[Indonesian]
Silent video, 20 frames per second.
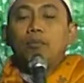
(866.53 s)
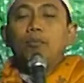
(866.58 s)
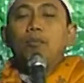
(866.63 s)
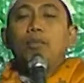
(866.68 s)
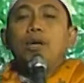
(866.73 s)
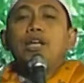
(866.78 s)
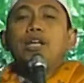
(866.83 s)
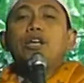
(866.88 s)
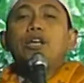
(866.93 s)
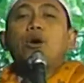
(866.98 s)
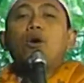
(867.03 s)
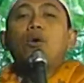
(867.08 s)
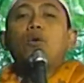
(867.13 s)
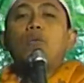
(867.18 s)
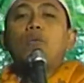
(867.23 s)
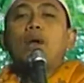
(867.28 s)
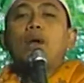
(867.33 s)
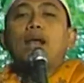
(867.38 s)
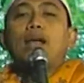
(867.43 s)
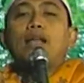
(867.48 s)
beliau
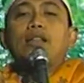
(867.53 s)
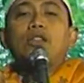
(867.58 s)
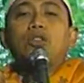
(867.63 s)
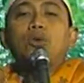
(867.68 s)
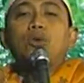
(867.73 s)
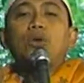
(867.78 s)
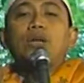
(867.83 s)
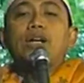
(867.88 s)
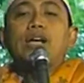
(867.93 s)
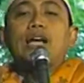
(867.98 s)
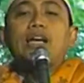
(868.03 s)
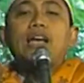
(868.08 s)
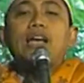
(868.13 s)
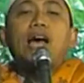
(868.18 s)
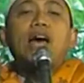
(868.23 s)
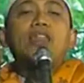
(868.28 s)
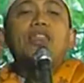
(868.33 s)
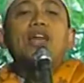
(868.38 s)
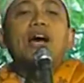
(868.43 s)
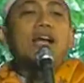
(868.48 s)
melantunkan
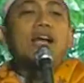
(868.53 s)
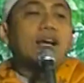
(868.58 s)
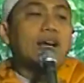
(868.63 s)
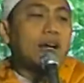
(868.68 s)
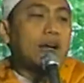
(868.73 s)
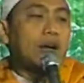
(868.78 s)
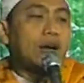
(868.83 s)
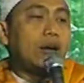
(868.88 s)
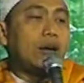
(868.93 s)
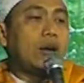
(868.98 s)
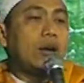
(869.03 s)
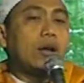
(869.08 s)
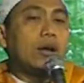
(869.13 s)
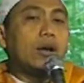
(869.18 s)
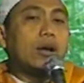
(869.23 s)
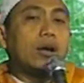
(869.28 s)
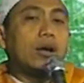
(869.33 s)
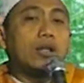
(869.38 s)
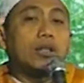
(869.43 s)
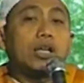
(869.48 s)
adzan
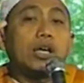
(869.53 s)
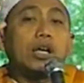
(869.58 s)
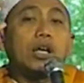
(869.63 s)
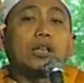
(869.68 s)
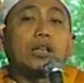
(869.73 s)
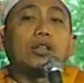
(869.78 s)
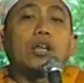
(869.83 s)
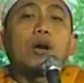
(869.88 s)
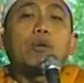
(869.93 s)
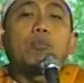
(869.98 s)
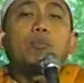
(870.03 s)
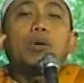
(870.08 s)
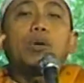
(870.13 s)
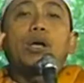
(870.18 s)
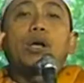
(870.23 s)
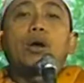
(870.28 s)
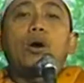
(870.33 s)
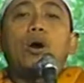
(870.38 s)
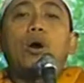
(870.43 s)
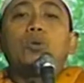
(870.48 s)
ketika
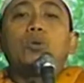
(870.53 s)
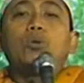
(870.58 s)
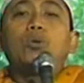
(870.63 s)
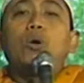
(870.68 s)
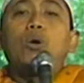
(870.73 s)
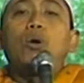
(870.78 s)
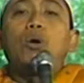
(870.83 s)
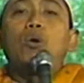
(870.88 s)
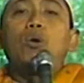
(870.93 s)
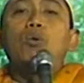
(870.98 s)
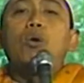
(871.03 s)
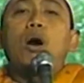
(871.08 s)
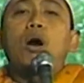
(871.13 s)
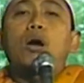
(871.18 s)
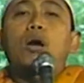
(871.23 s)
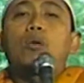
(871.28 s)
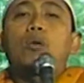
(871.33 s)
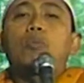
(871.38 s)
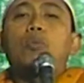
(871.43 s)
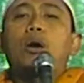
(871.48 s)
takbir Allahu
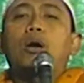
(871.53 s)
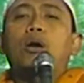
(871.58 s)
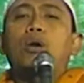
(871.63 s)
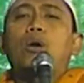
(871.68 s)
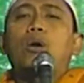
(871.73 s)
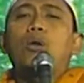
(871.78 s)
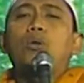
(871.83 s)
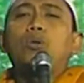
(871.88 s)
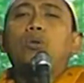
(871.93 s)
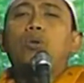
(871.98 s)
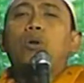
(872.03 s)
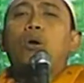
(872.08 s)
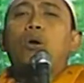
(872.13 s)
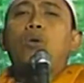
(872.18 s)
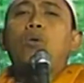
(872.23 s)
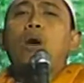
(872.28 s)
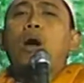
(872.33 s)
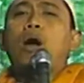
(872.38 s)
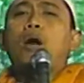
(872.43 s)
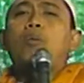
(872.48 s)
Akbar
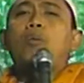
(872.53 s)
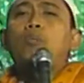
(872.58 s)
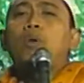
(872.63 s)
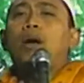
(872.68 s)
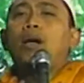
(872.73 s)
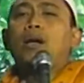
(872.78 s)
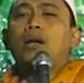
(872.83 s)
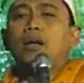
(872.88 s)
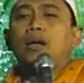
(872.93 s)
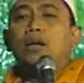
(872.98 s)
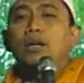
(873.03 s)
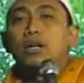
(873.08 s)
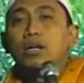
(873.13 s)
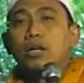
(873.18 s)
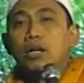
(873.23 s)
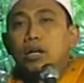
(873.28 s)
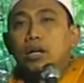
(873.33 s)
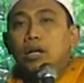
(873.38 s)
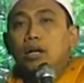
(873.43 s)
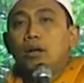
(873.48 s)
Allahu Akbar
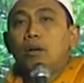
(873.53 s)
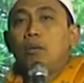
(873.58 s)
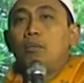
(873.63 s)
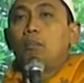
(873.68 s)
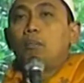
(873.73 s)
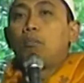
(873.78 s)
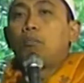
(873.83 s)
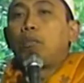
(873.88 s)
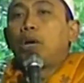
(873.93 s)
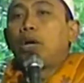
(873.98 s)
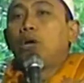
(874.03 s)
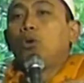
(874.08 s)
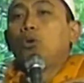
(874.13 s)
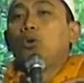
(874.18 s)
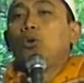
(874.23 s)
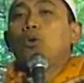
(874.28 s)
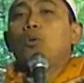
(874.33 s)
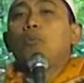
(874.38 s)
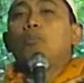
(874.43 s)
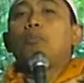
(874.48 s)

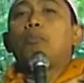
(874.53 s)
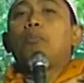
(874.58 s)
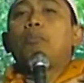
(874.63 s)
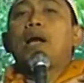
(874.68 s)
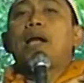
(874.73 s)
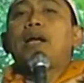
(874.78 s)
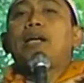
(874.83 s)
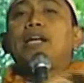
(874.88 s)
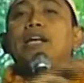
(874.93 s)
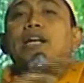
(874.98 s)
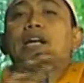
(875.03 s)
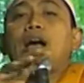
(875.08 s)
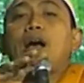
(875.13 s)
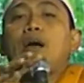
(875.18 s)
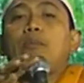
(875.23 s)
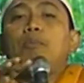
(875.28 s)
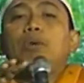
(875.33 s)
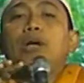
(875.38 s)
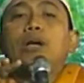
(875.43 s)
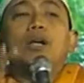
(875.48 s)
penduduk Madinah
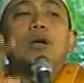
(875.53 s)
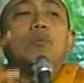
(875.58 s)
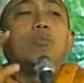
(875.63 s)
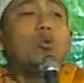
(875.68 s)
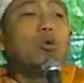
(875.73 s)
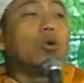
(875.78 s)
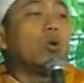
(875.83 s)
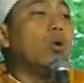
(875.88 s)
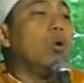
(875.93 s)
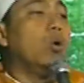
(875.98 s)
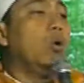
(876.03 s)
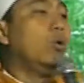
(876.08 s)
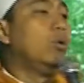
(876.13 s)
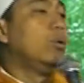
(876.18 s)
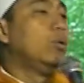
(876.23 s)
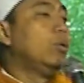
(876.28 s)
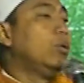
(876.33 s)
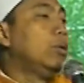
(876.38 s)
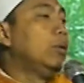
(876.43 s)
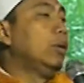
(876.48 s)
bergemuruh
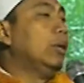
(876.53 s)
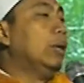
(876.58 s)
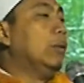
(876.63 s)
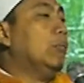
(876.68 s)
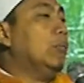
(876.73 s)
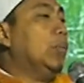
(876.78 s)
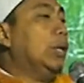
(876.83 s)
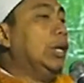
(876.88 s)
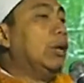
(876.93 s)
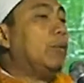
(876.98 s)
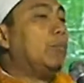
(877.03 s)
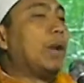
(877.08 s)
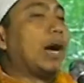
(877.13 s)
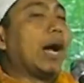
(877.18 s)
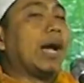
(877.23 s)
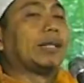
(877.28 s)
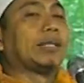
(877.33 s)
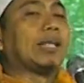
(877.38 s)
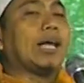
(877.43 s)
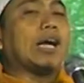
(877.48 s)
beliau
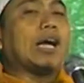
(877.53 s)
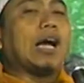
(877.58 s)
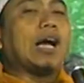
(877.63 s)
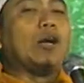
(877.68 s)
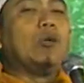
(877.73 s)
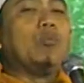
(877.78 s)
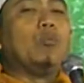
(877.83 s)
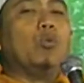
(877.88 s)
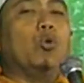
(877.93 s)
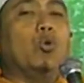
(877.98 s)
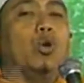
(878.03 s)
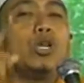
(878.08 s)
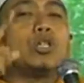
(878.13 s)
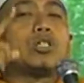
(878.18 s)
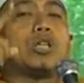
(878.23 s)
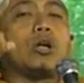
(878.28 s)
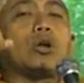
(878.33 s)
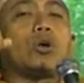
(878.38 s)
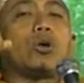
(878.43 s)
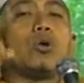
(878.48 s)
mengatakan bu
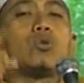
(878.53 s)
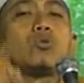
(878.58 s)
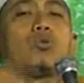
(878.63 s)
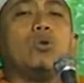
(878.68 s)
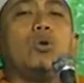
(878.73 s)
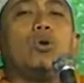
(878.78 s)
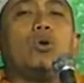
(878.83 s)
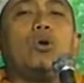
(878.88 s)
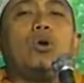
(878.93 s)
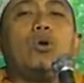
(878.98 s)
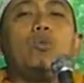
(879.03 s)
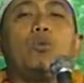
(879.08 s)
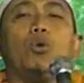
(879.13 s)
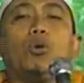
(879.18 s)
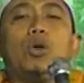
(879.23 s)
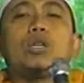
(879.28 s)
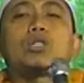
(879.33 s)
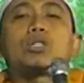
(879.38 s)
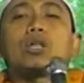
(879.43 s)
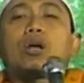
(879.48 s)
isar rasul bu
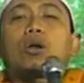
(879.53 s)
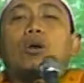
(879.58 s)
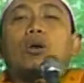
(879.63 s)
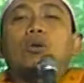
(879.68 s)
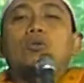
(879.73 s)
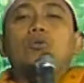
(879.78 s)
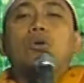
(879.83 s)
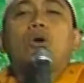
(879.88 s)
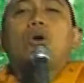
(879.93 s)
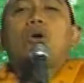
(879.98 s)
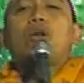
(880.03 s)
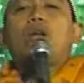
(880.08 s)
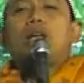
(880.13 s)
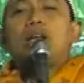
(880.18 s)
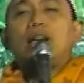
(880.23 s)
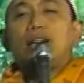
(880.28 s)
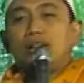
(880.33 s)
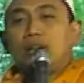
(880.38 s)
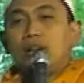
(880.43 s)
isar rasul